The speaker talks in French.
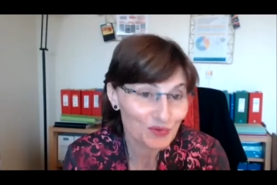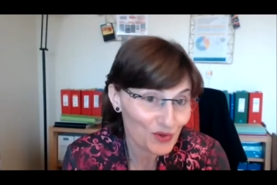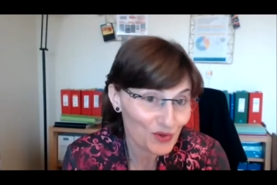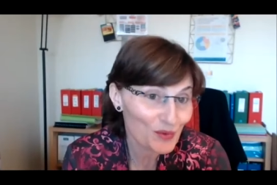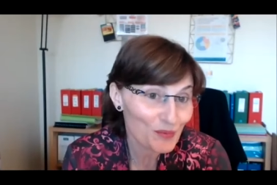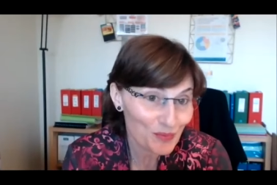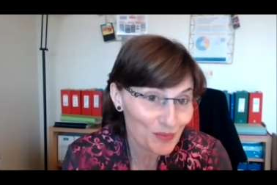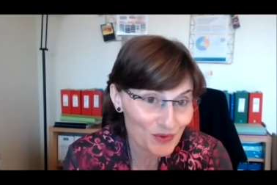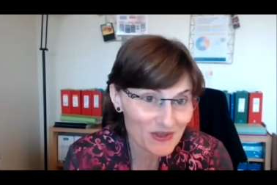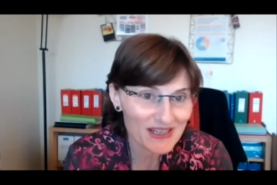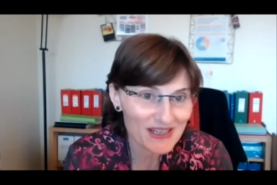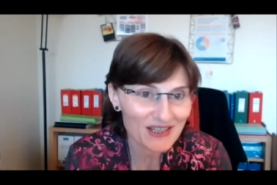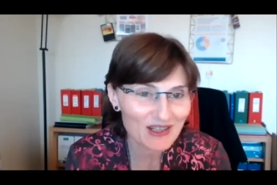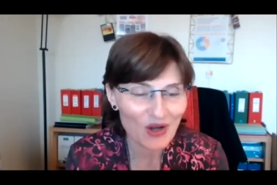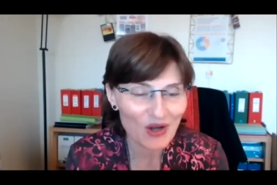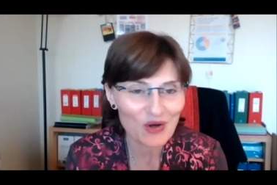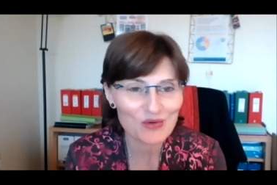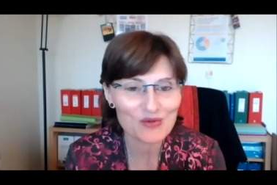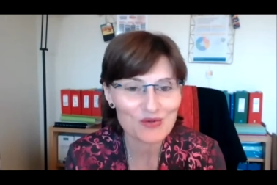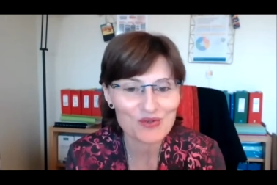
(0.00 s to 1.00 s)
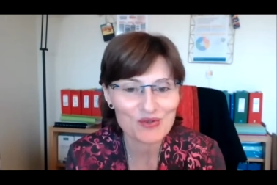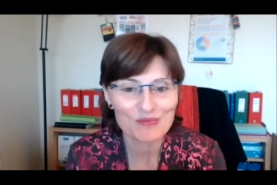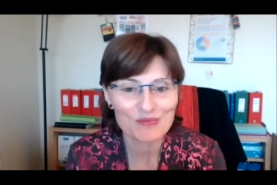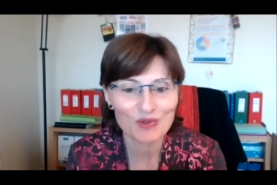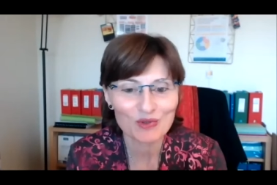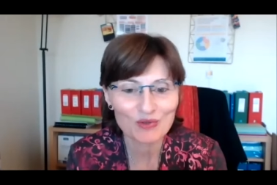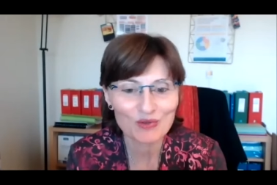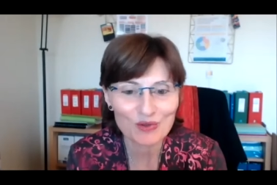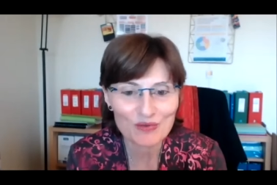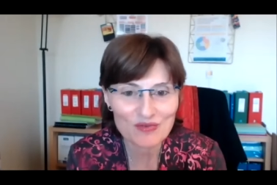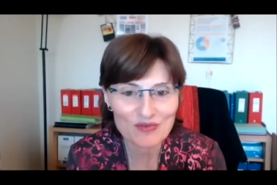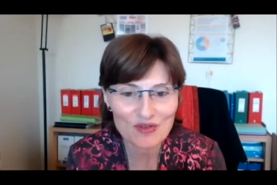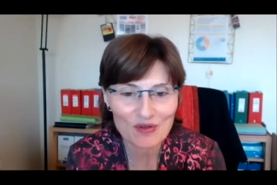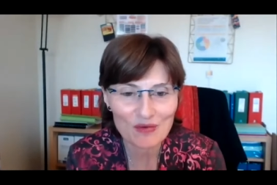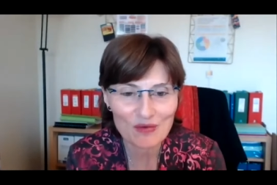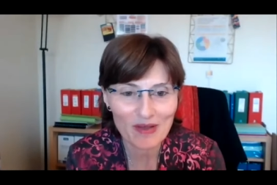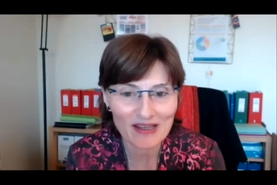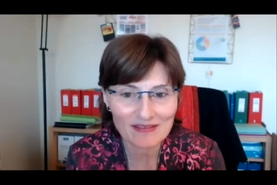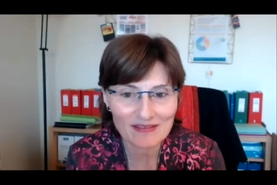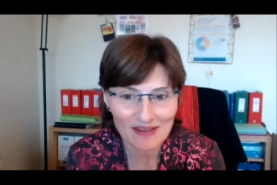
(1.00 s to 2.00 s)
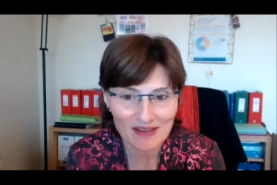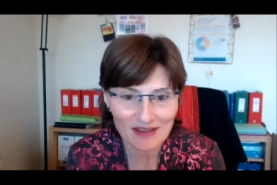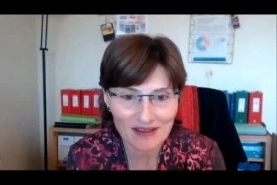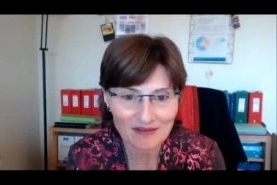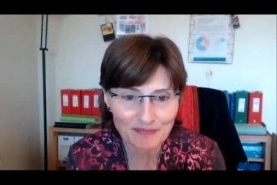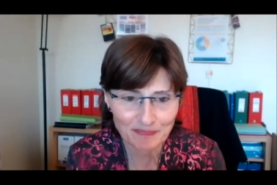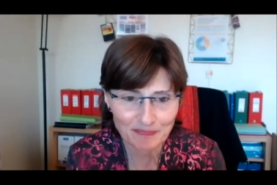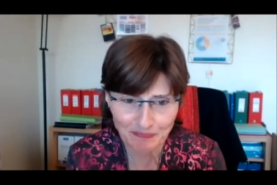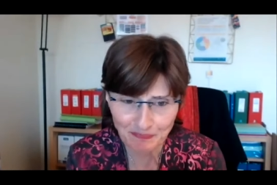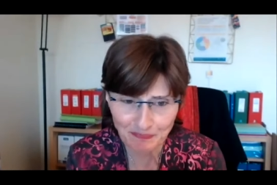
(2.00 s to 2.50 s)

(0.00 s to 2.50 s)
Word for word: depuis l'école où je me trouve ce matin